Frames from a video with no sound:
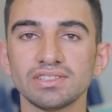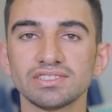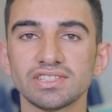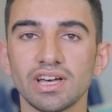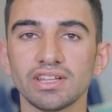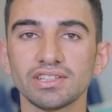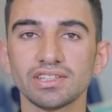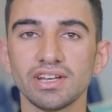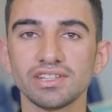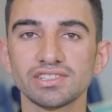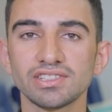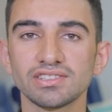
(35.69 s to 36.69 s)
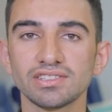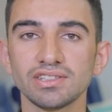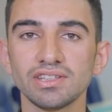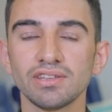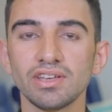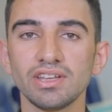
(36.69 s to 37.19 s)
Sağlık
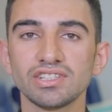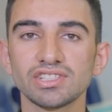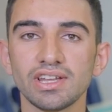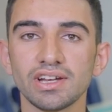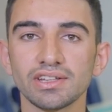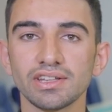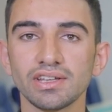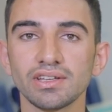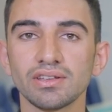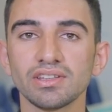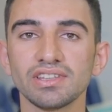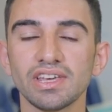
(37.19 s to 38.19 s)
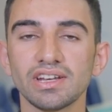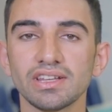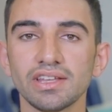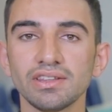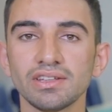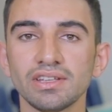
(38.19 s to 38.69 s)
yerleşkesi ve ilçelerde yer
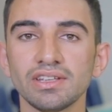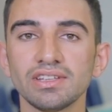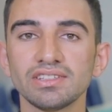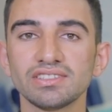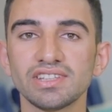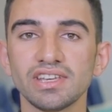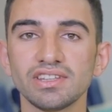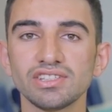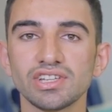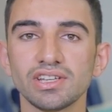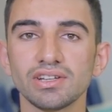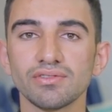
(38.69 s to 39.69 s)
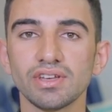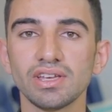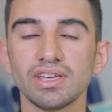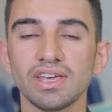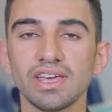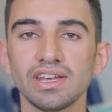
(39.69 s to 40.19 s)
alan Seydişehir
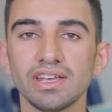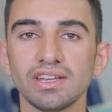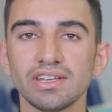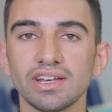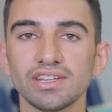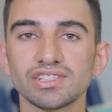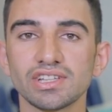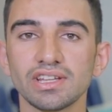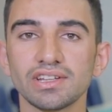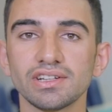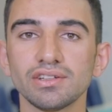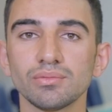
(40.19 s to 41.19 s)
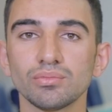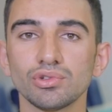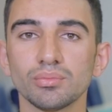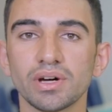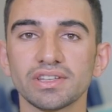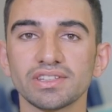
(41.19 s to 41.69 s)
ve Ereğli yerleşkeleri
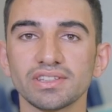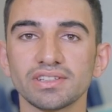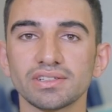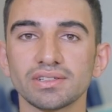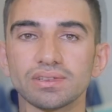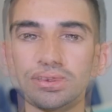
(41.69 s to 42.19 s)
bulunmaktadır.